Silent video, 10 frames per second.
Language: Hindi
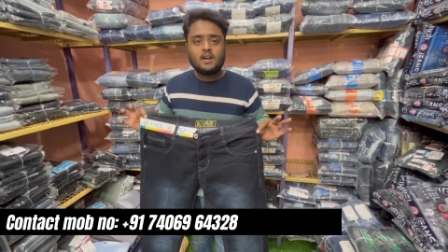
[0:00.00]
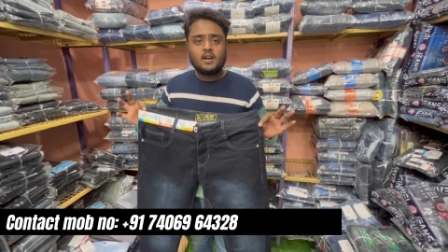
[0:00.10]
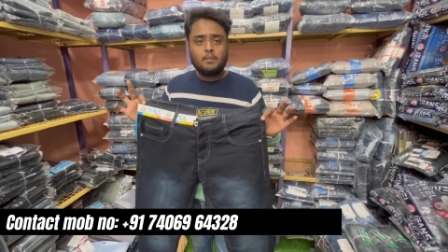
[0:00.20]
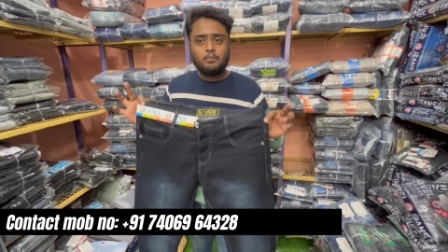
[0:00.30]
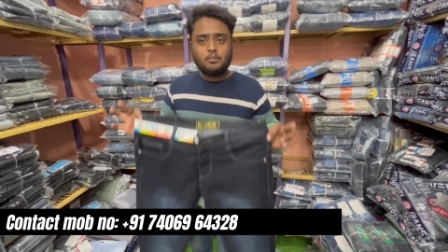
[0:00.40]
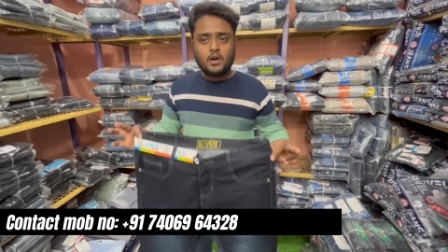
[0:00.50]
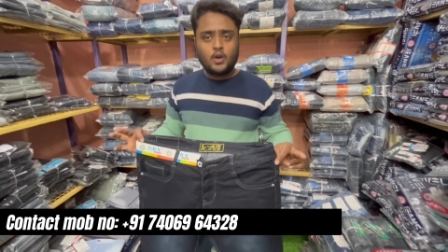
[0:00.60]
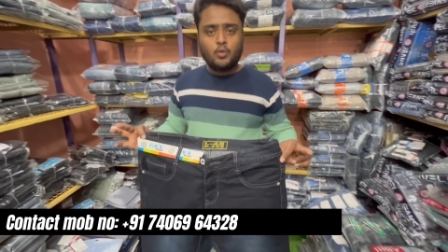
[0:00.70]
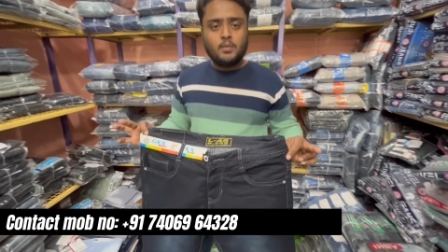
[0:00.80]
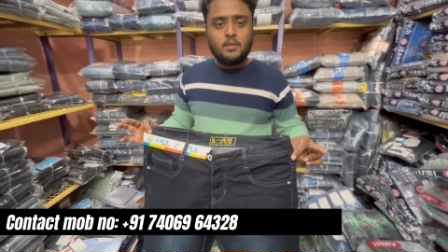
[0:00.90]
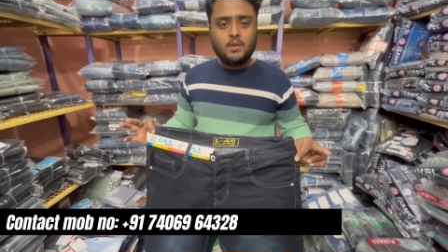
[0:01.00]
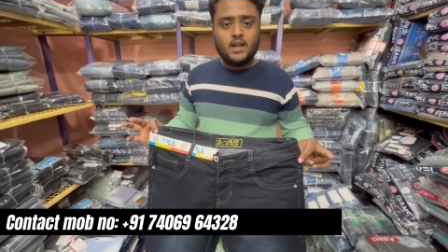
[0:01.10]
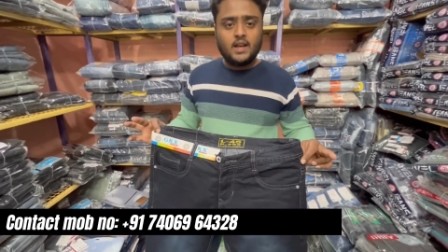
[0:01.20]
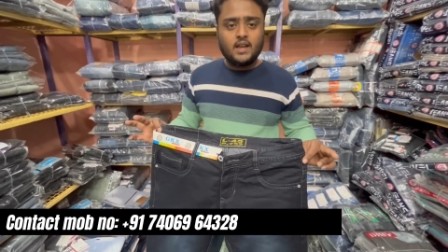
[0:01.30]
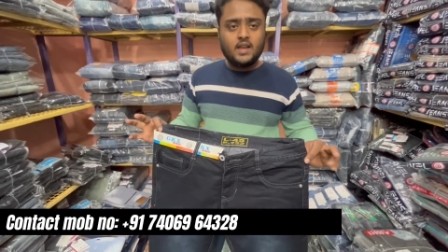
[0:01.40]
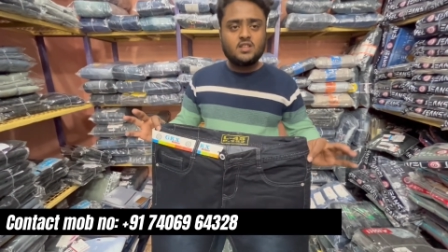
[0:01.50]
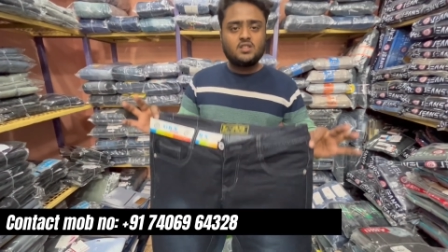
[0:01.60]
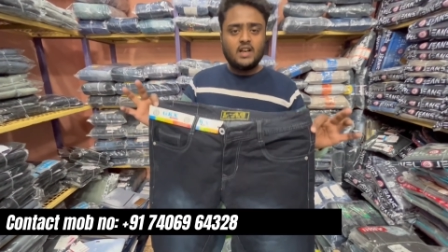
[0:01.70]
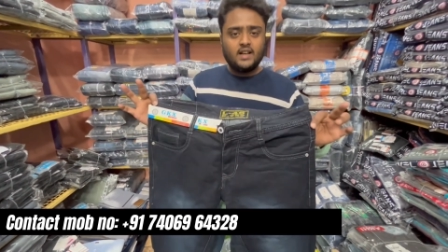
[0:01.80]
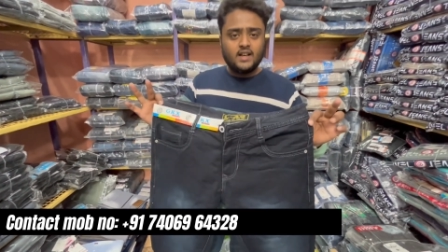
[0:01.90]
कम भाव में मिलेगी
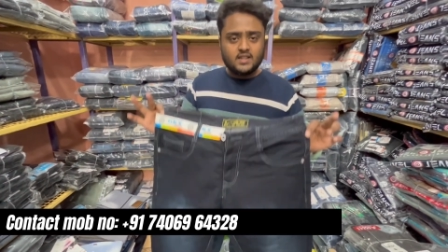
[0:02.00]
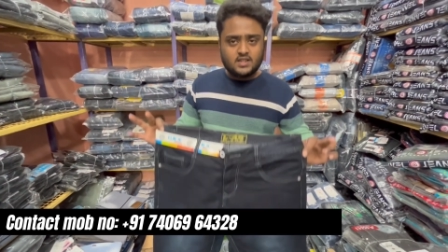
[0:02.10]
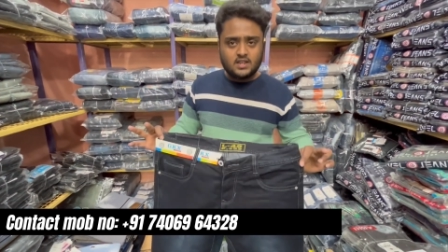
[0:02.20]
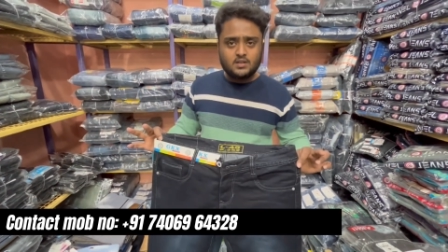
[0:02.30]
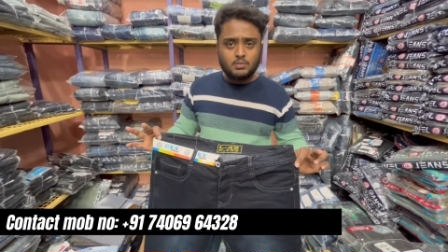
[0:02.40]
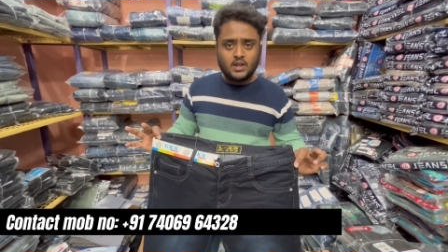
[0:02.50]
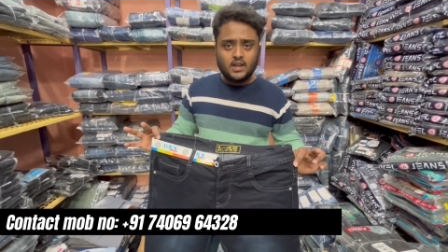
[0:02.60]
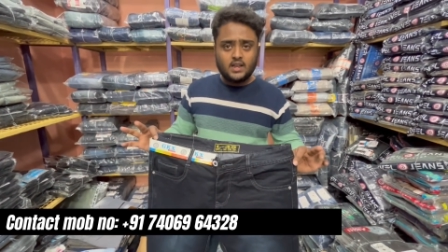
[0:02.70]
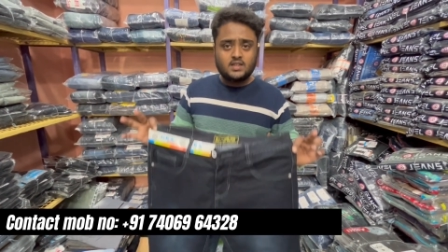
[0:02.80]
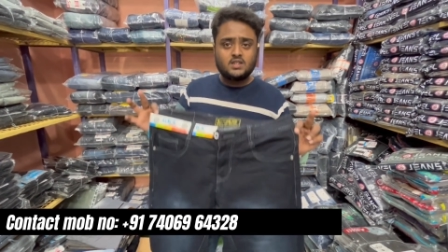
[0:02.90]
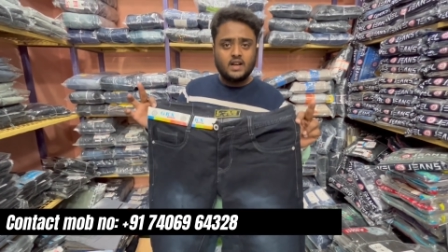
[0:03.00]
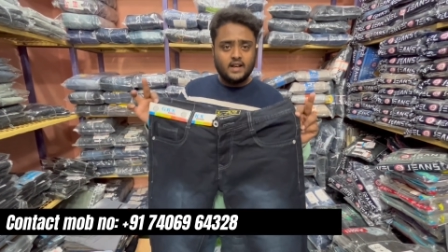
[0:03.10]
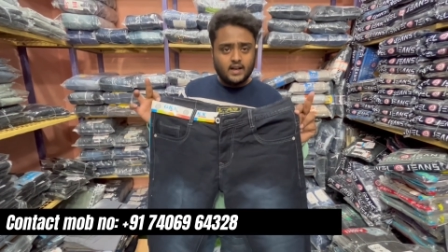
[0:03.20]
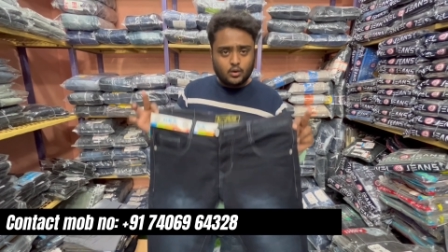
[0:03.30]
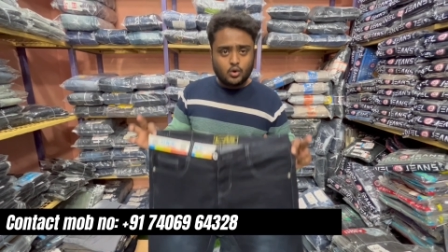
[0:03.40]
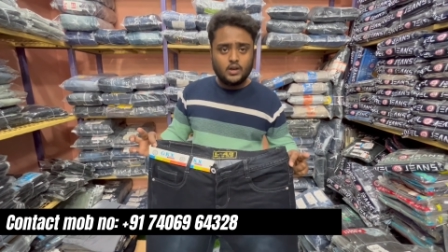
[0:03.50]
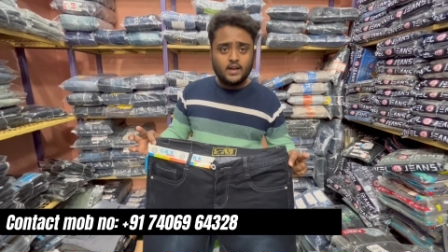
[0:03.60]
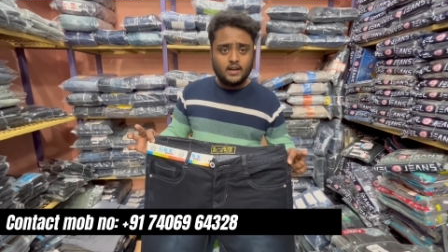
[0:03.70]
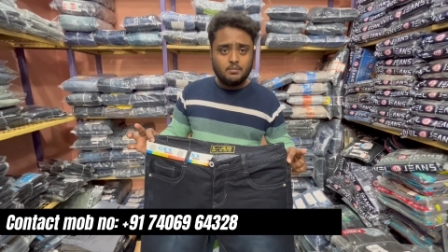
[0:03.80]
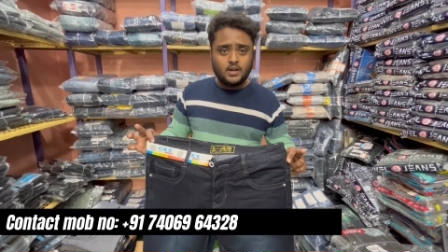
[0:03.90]
स्टैंडर्ड चीज मिलेगी स्टैंडर्ड
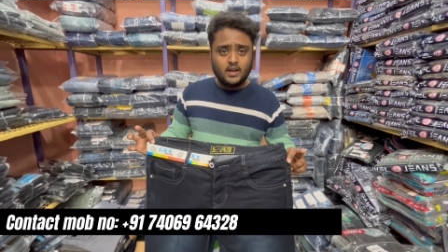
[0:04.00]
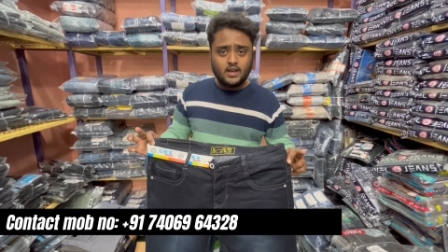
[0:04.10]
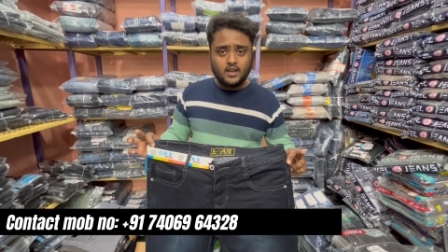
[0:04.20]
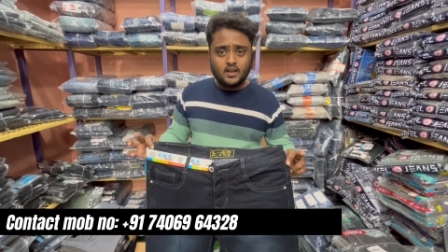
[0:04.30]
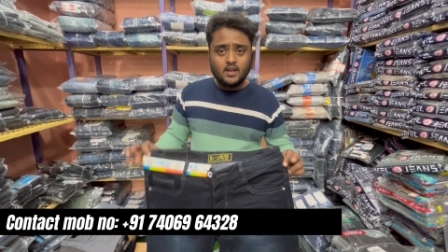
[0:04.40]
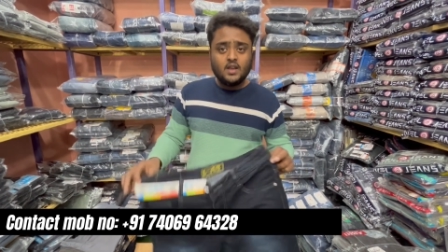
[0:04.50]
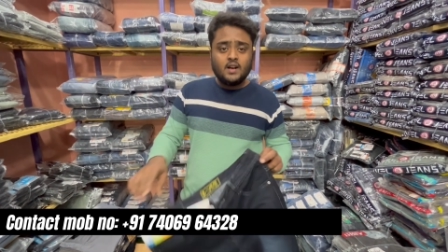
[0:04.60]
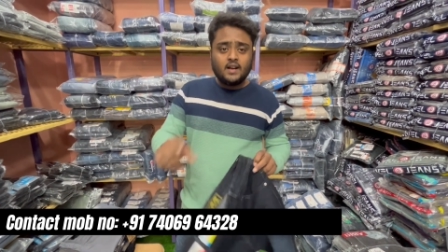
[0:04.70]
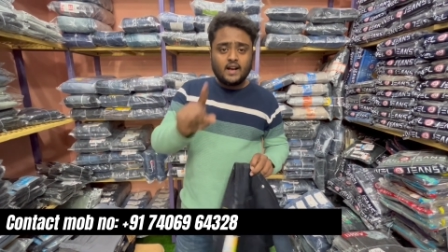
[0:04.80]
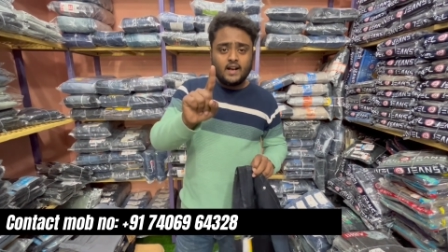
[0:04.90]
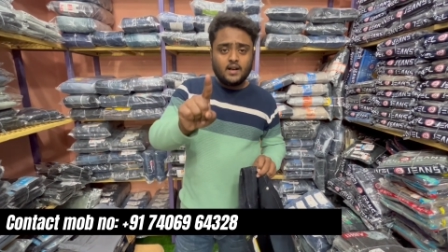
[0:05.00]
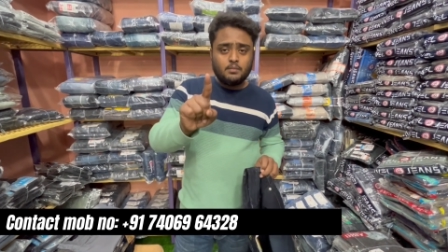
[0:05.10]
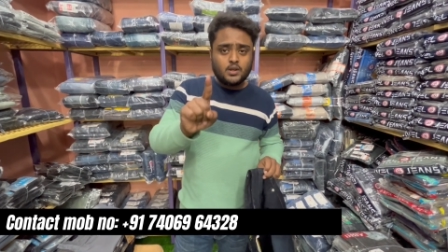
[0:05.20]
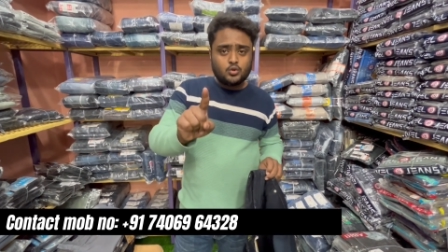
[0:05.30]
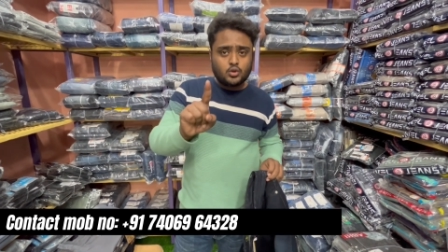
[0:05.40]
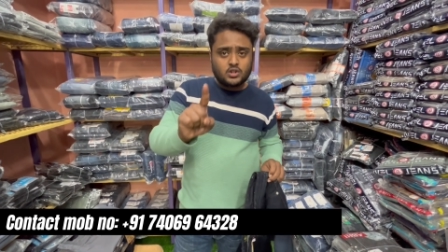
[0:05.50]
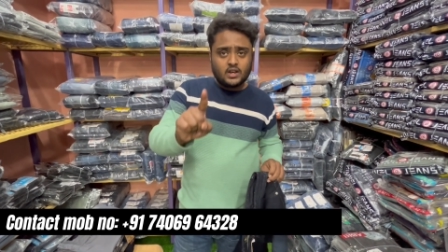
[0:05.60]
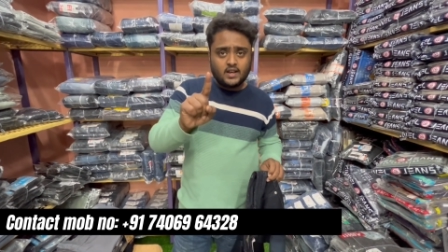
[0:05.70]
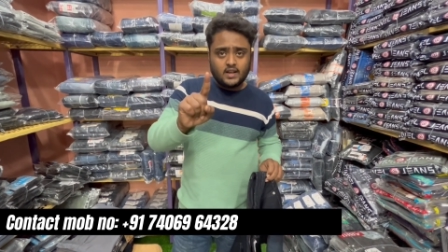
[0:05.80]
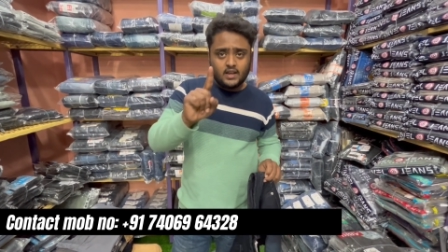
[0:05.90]
क्वालिटी मिलेगी ट्रेंड में जो चल
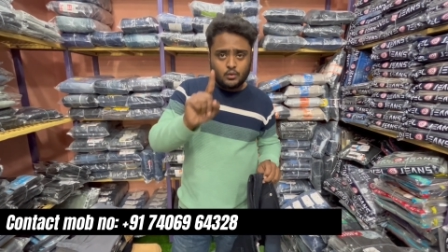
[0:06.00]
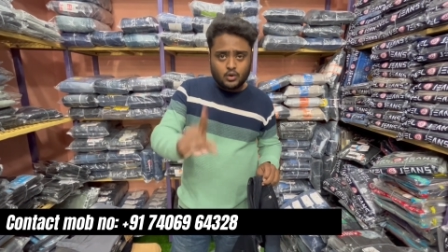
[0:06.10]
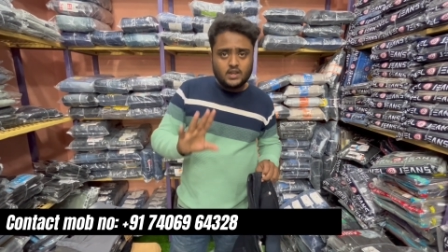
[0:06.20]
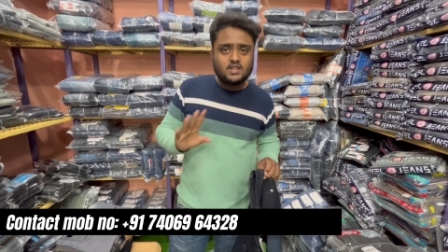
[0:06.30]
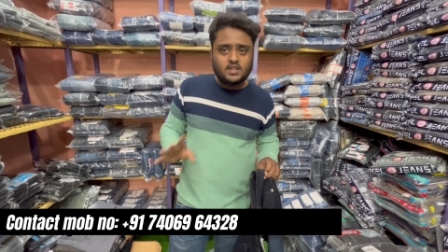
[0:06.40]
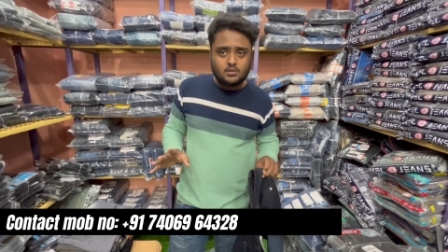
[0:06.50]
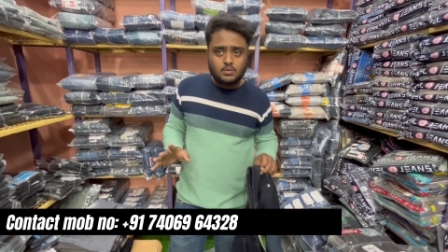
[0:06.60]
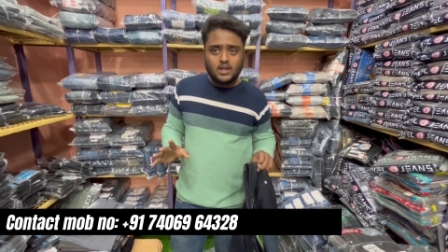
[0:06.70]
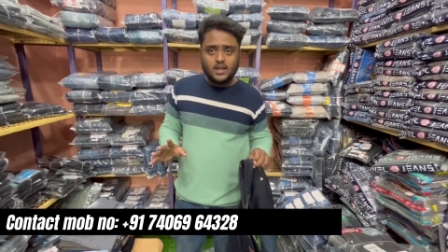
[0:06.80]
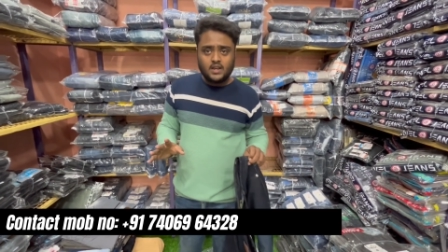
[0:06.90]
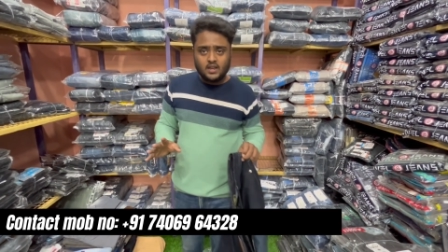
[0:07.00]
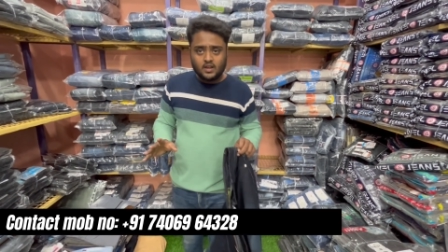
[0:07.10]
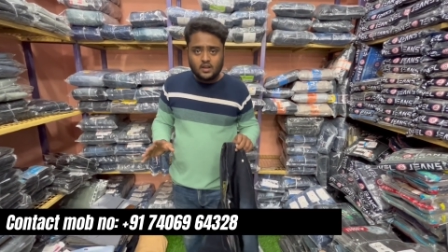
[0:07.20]
रही है वही चीज मिलेगी